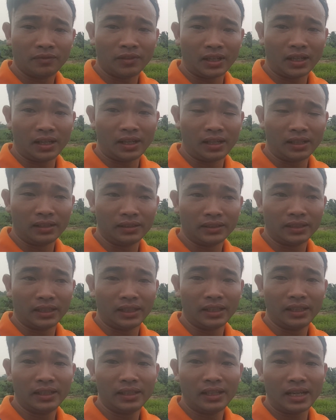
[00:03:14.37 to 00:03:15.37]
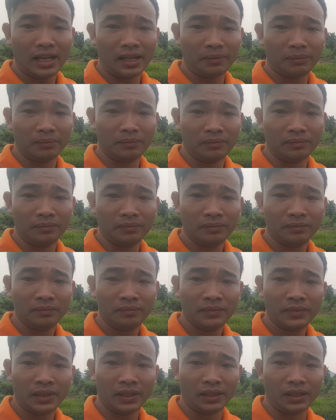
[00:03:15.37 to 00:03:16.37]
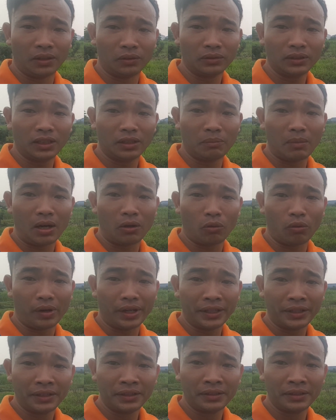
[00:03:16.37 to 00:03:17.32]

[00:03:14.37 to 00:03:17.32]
và sẽ làm hệ thống tường bao quanh